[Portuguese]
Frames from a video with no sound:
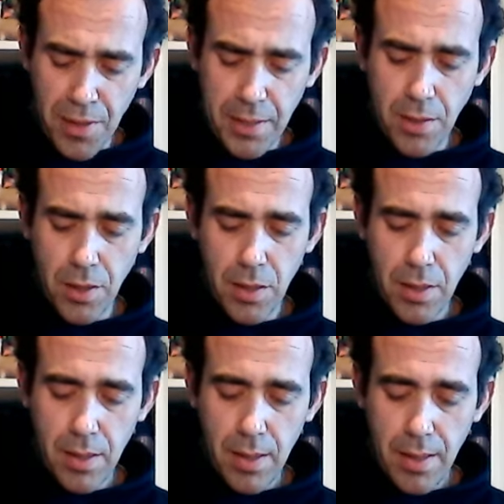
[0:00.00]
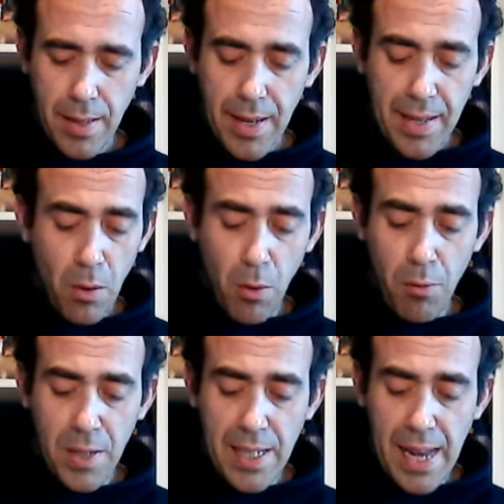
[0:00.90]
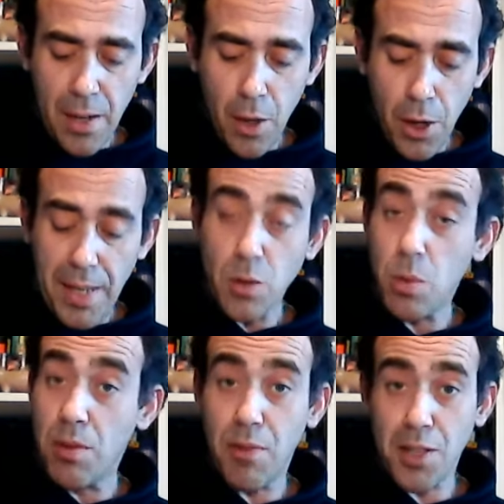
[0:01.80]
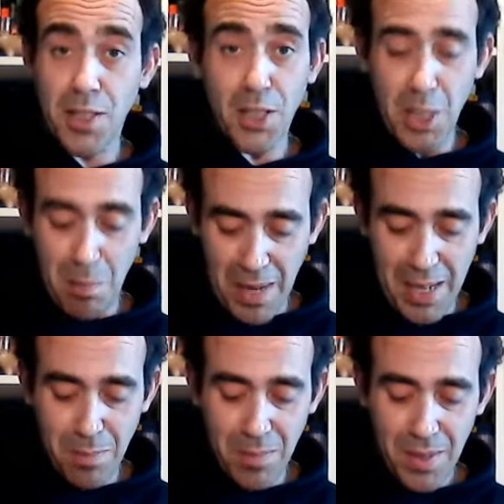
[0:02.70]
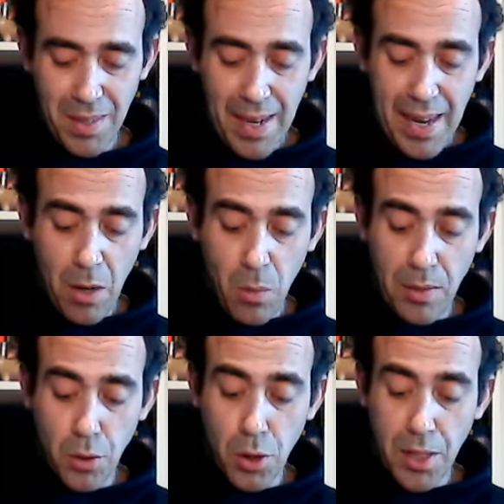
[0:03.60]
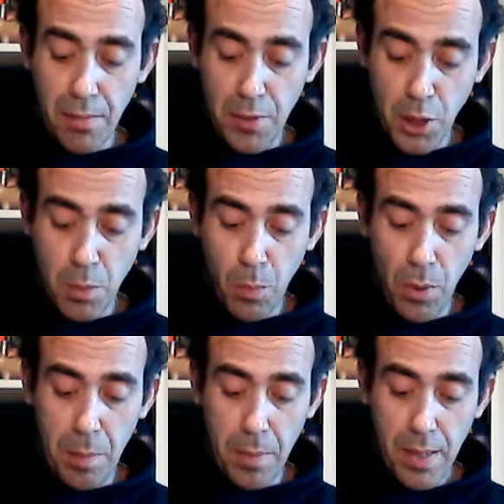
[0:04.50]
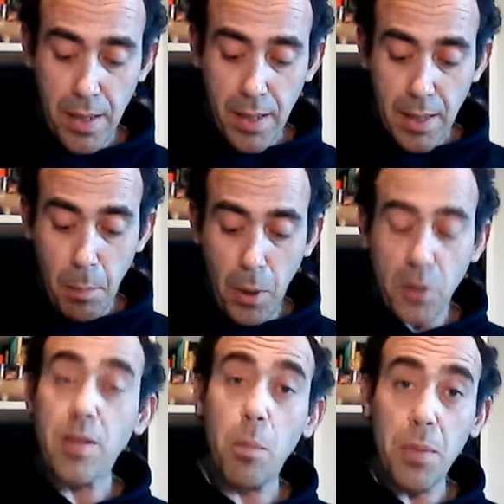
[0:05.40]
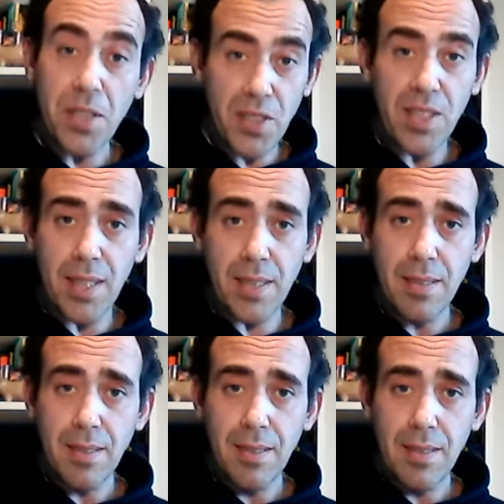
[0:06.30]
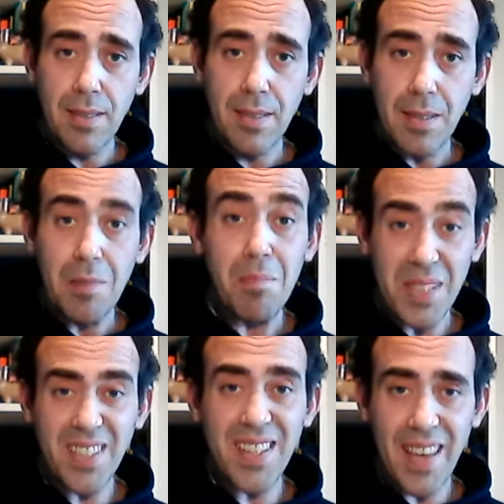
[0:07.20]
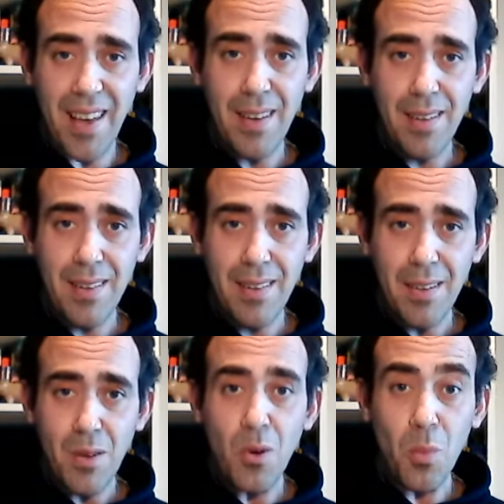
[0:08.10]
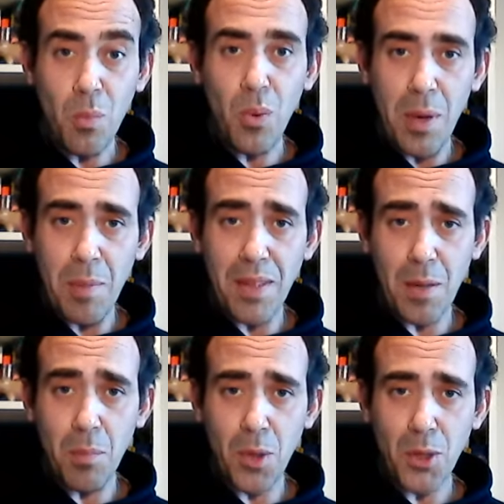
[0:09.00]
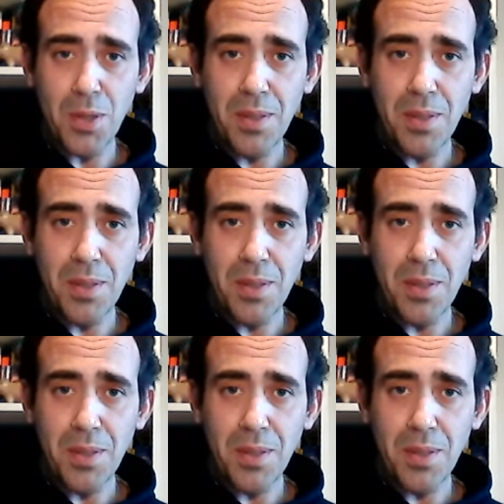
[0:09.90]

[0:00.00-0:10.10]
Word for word: vezes, não ouviria agora a tua voz a chamar-me enquanto escrevo este poema que pode não parecer, mas é um poema de amor.